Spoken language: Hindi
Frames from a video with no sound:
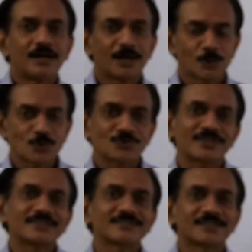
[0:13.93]
हेलो
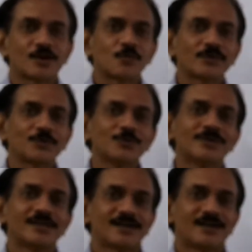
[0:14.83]
स्टूडेंट्स हाउ आर यू
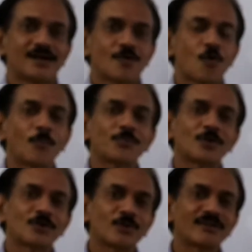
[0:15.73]
होप यू
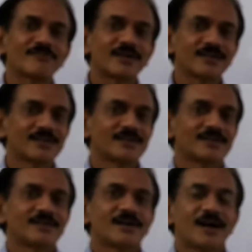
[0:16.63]
आर डूइंग वेल
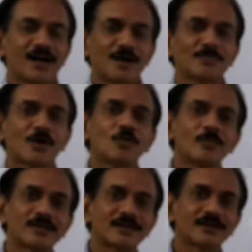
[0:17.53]
आई एम राहुल
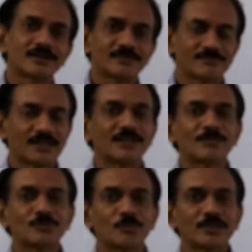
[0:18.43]
भटनागर
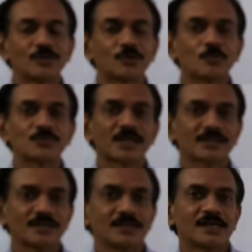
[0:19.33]
वेलकम टू माय यूट्यूब
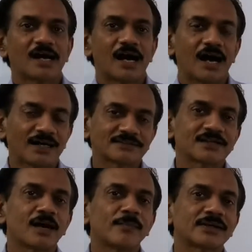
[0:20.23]
चैनल आज
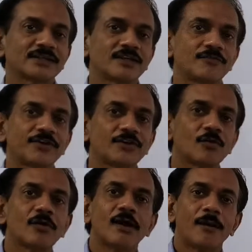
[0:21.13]
का हमारा ये वीडियो
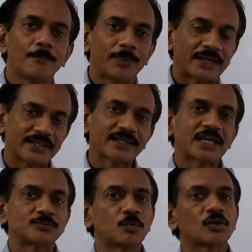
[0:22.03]
पैटी
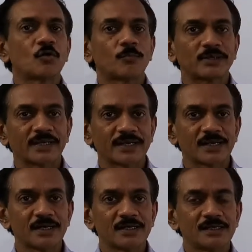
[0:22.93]
कैश बुक के ऊपर रहेगा